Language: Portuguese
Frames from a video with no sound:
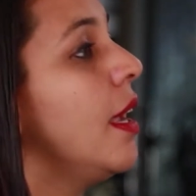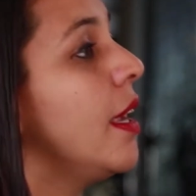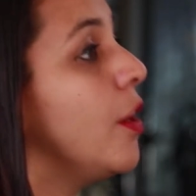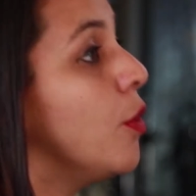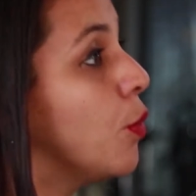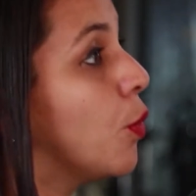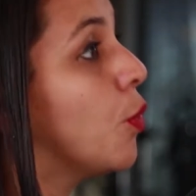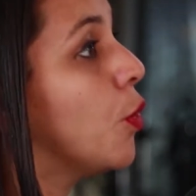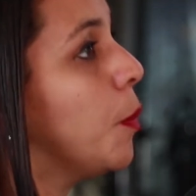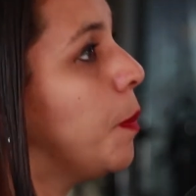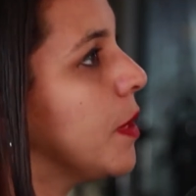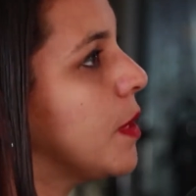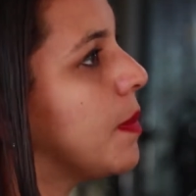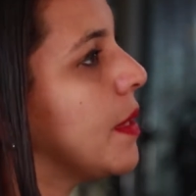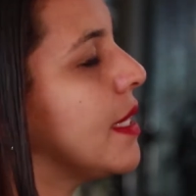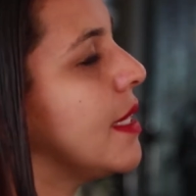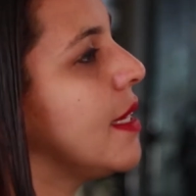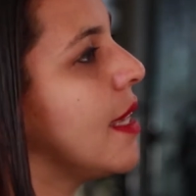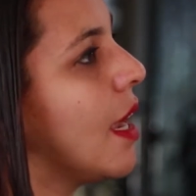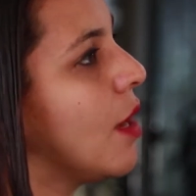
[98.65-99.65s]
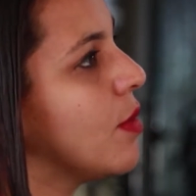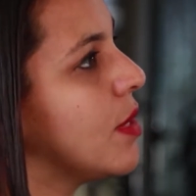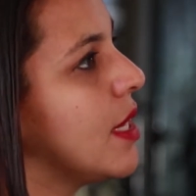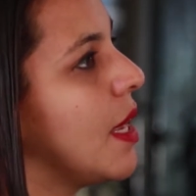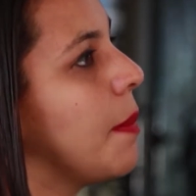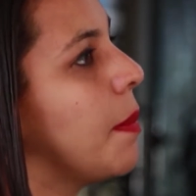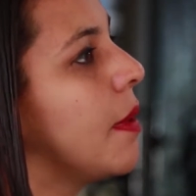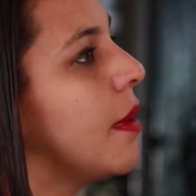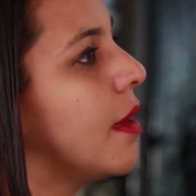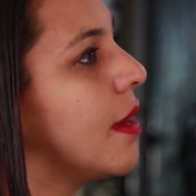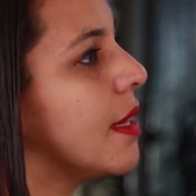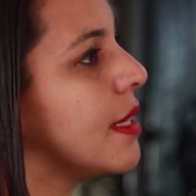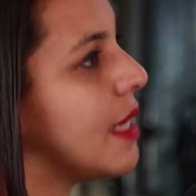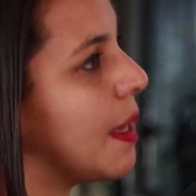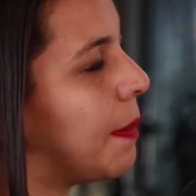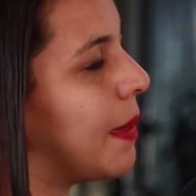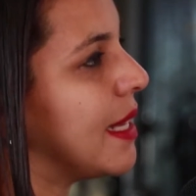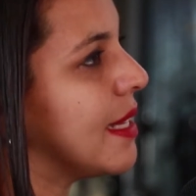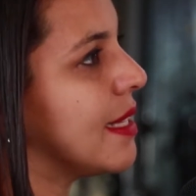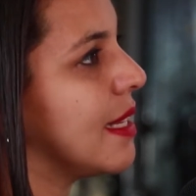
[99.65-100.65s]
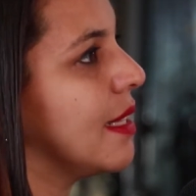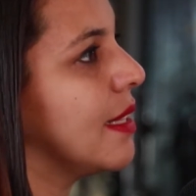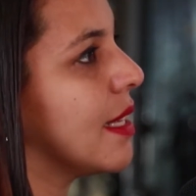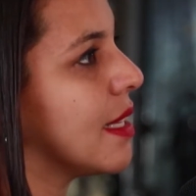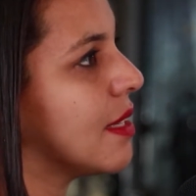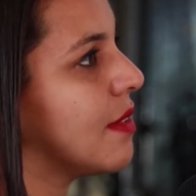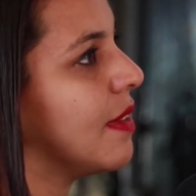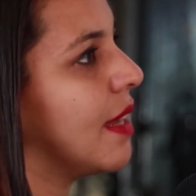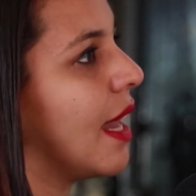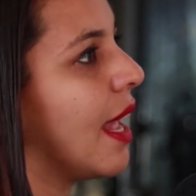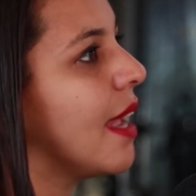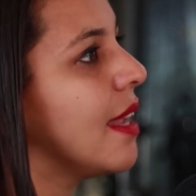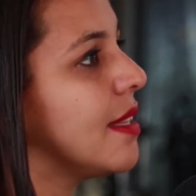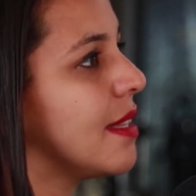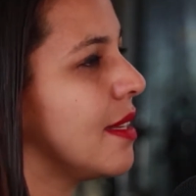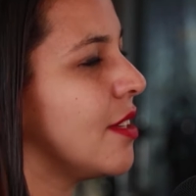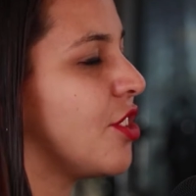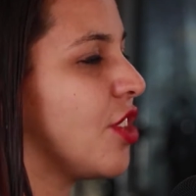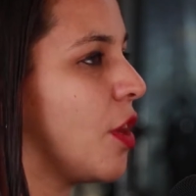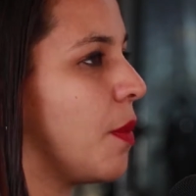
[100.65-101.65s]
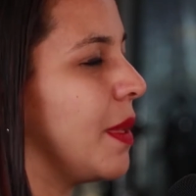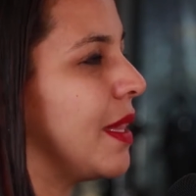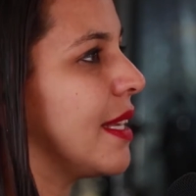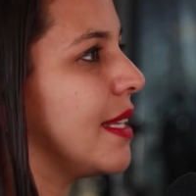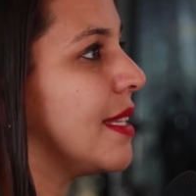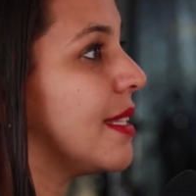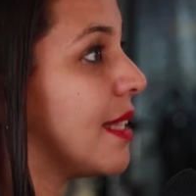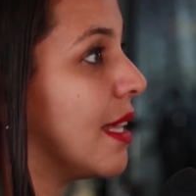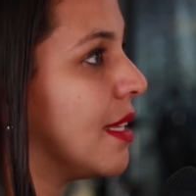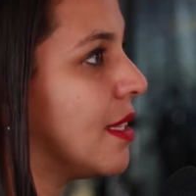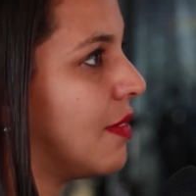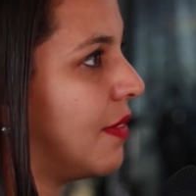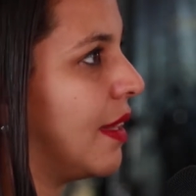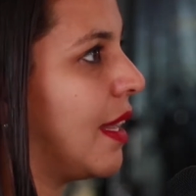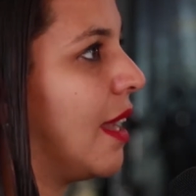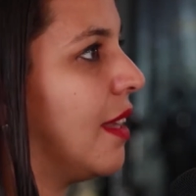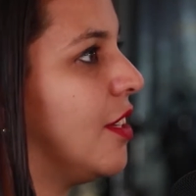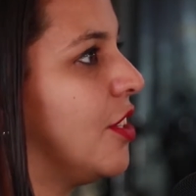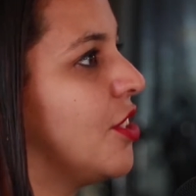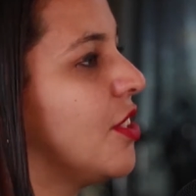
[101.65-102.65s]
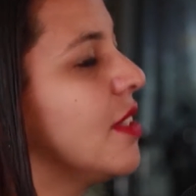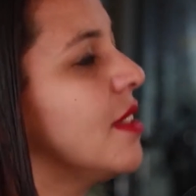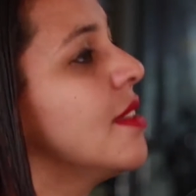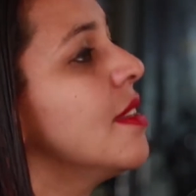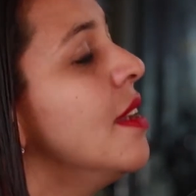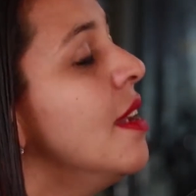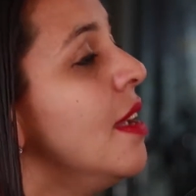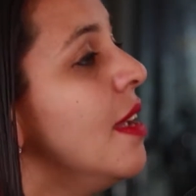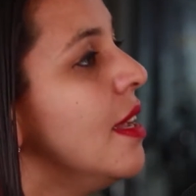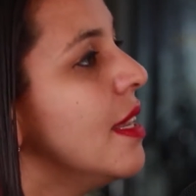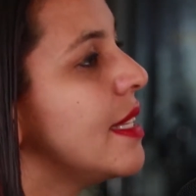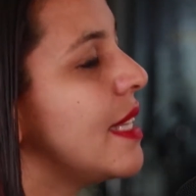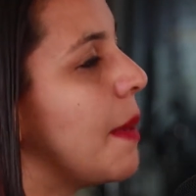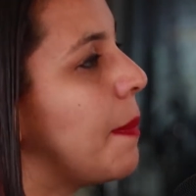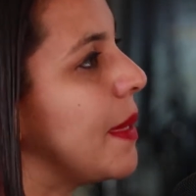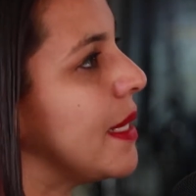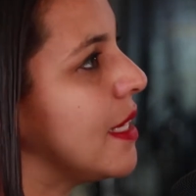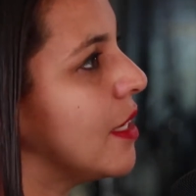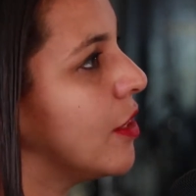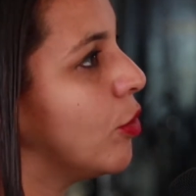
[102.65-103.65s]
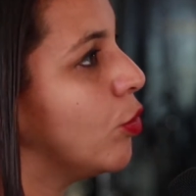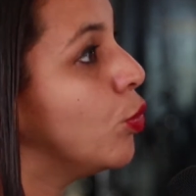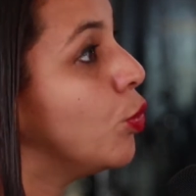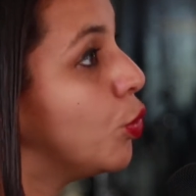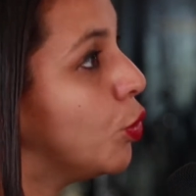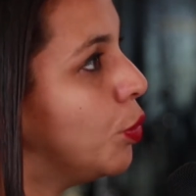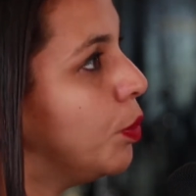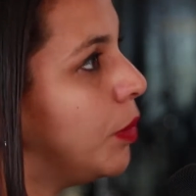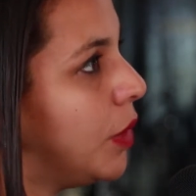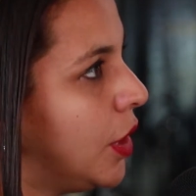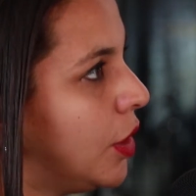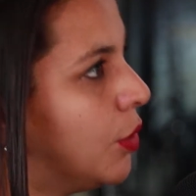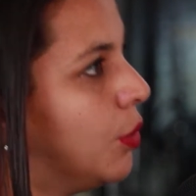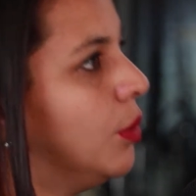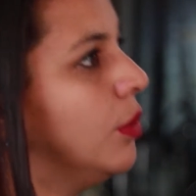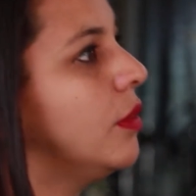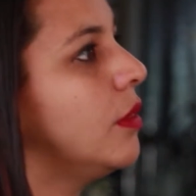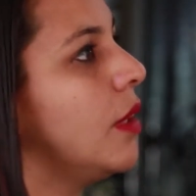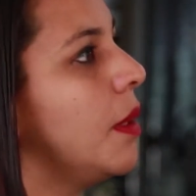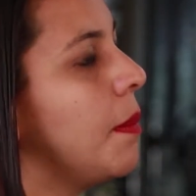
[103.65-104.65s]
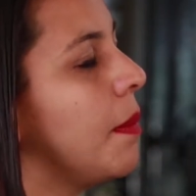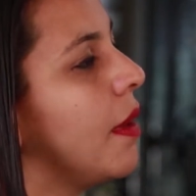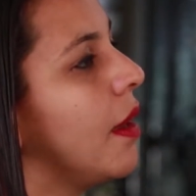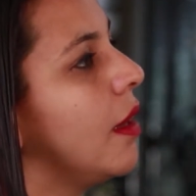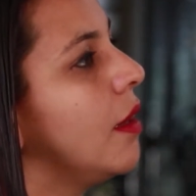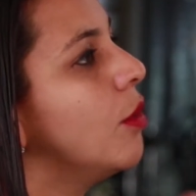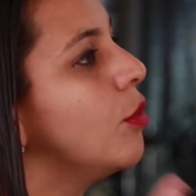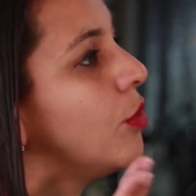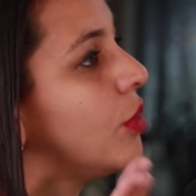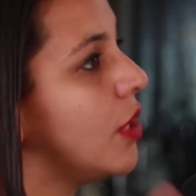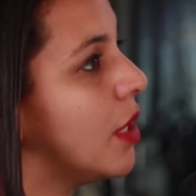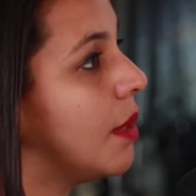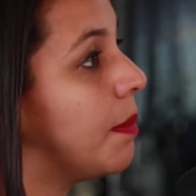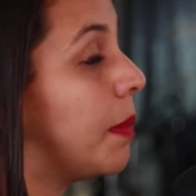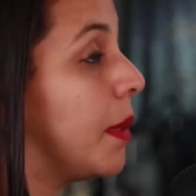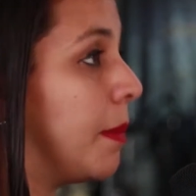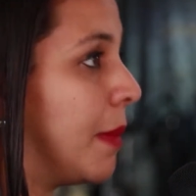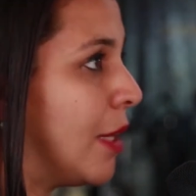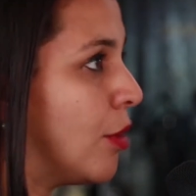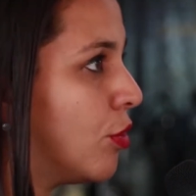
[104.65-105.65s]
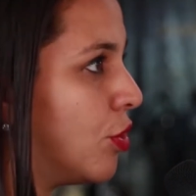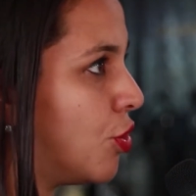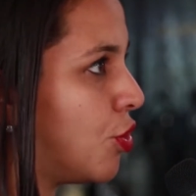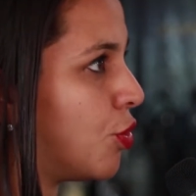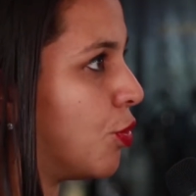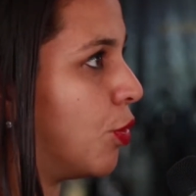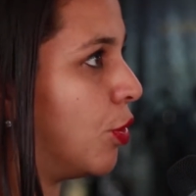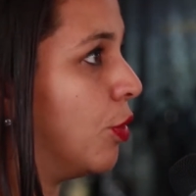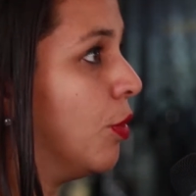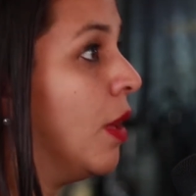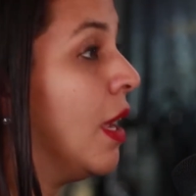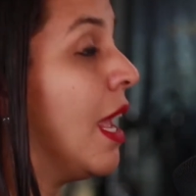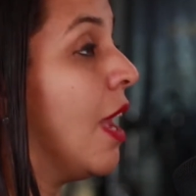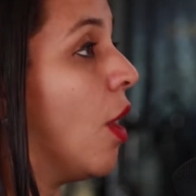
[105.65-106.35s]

e o grupo especial se, ap se apresenta as finais, eh, geralmente as seis finalistas, se apresentam no domingo também, no dia 1 de julho.